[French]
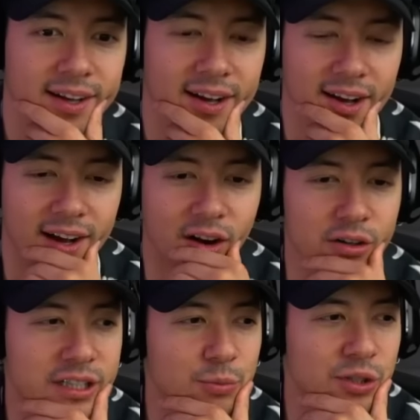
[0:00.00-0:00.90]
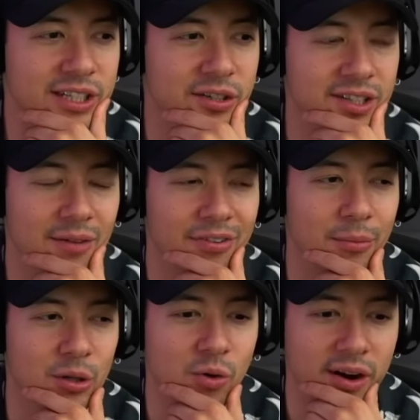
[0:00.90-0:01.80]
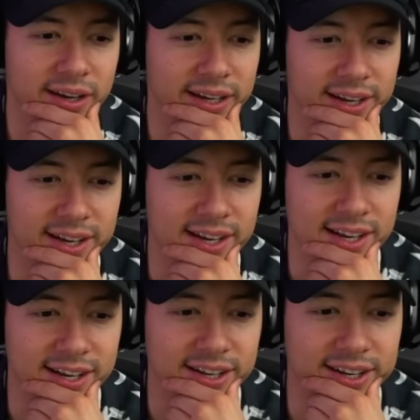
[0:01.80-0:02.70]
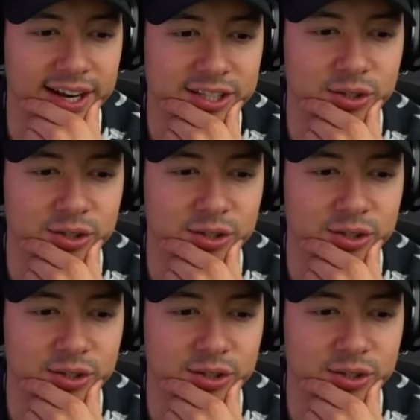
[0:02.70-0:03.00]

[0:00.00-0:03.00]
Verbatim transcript: antibiotiques anti-inflammatoires et là,